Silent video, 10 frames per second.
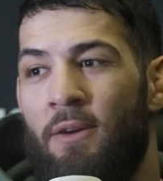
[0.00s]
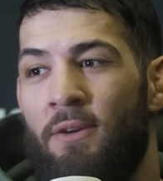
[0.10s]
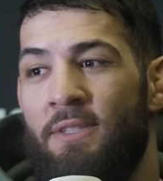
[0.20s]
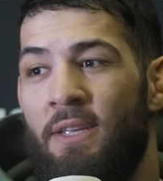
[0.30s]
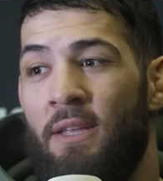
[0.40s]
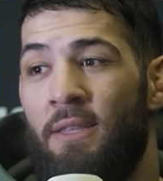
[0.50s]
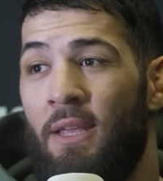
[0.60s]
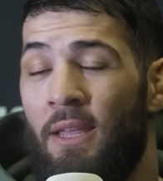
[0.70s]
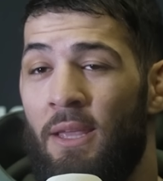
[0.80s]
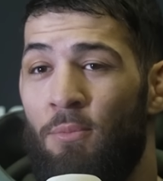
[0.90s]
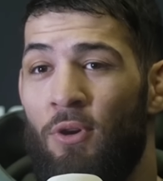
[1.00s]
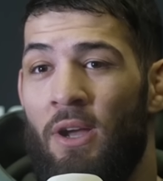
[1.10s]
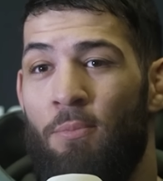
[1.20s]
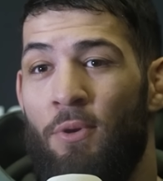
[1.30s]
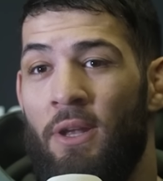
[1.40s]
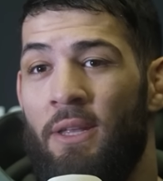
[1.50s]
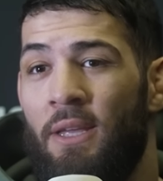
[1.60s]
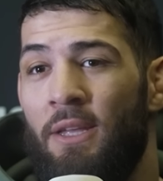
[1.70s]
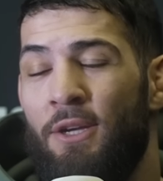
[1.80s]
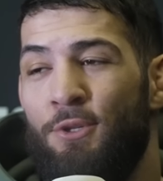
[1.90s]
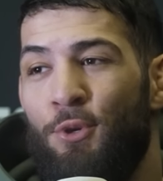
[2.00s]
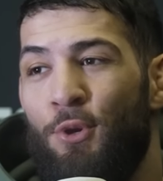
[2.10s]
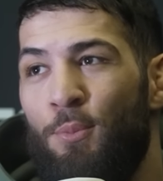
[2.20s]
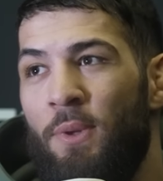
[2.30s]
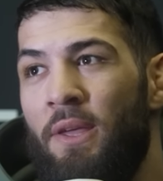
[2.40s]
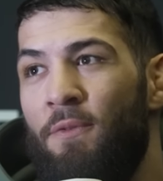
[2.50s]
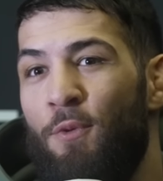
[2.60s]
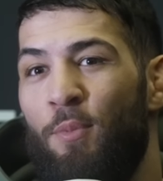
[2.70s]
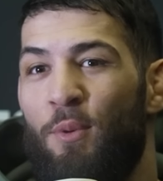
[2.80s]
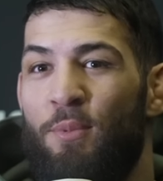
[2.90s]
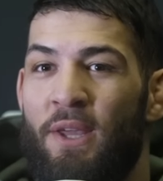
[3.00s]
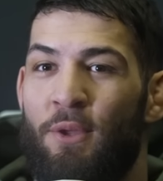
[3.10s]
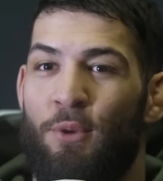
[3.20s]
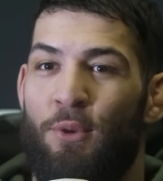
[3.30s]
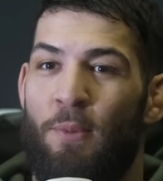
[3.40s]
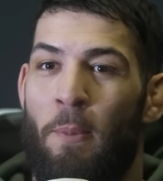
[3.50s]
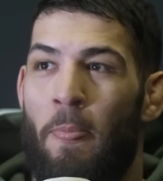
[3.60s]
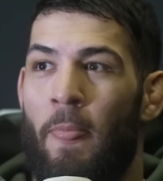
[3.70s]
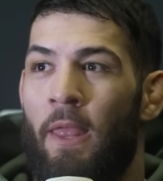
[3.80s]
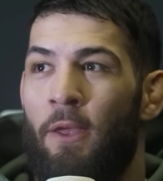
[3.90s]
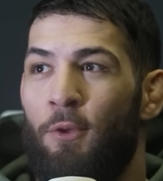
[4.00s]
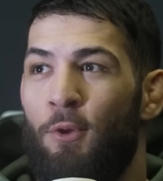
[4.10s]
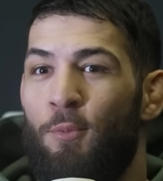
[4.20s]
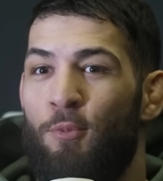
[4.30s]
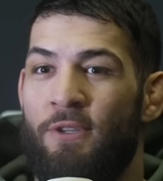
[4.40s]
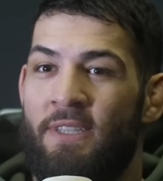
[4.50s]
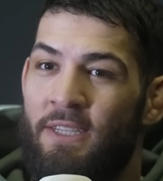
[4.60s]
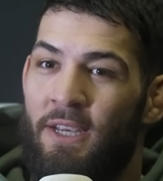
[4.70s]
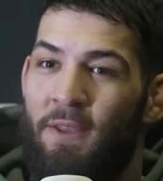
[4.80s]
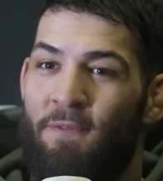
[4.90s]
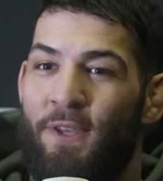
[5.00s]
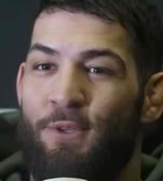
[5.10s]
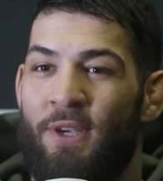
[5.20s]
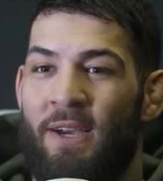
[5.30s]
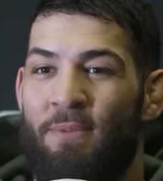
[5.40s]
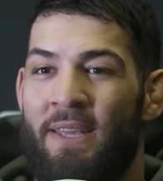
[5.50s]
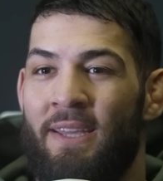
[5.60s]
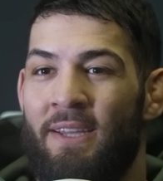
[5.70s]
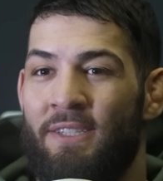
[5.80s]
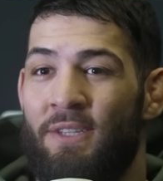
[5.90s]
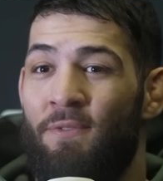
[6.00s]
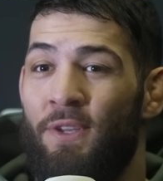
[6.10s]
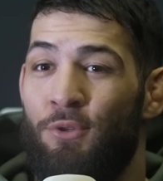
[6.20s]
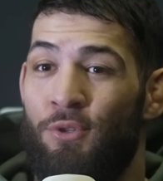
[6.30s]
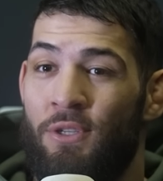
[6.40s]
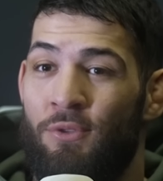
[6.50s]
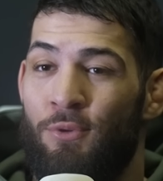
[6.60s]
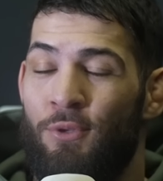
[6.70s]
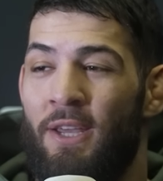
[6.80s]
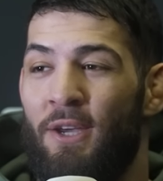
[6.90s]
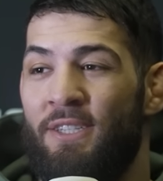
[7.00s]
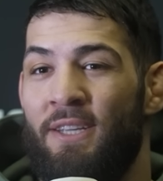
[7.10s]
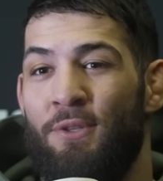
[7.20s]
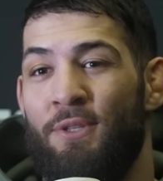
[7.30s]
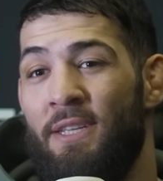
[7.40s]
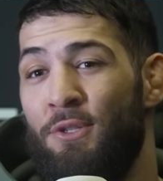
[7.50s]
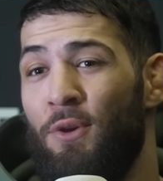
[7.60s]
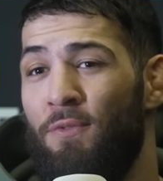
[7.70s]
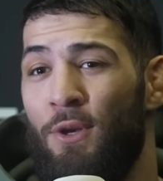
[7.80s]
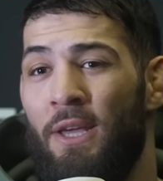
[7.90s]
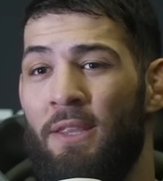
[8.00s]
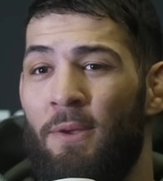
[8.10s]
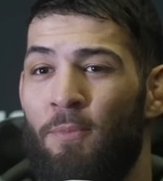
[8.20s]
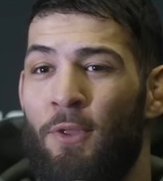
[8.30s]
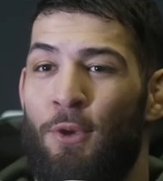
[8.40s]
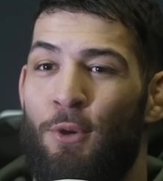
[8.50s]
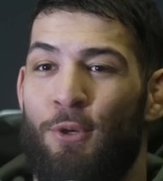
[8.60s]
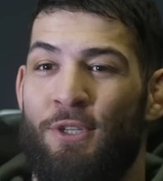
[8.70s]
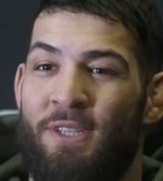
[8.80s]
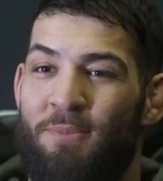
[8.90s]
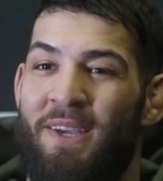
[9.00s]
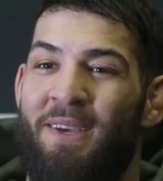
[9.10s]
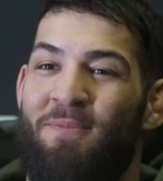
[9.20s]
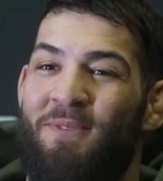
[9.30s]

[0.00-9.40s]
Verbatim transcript: Euh, c'est un très très bon grappleur, il est très dangereux, mais il faut pas oublier que, que moi aussi j'en ai fait du grappling, j'ai fait du jiu-jitsu, d'ailleurs j'ai une ceinture violette en JGB.